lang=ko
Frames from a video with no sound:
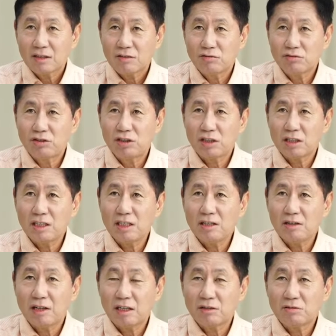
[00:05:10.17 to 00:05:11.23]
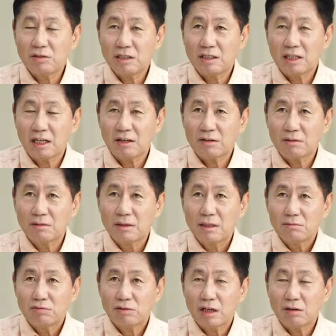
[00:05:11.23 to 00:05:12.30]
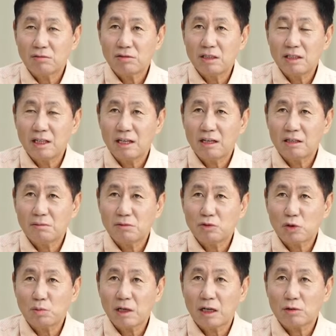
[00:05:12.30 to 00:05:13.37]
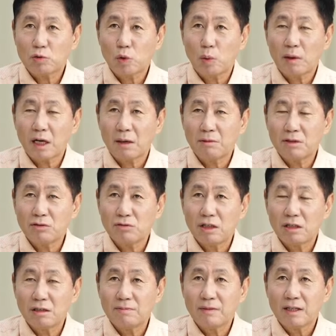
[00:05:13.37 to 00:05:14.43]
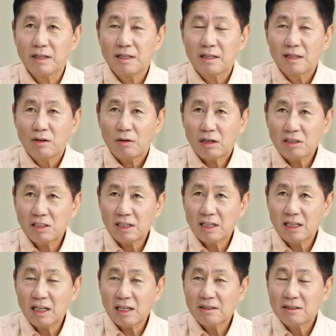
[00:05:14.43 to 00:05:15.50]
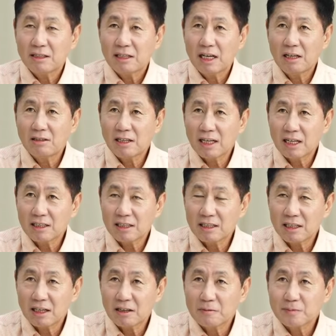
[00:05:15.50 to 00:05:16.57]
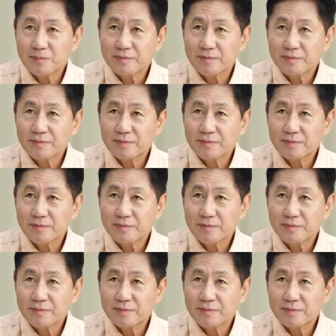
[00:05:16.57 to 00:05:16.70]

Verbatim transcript: 국지전이 일어날 수 있다. 북한군이 예를 들면 조금이라도 도발하면 우리는 확실하게 대응해야 된다.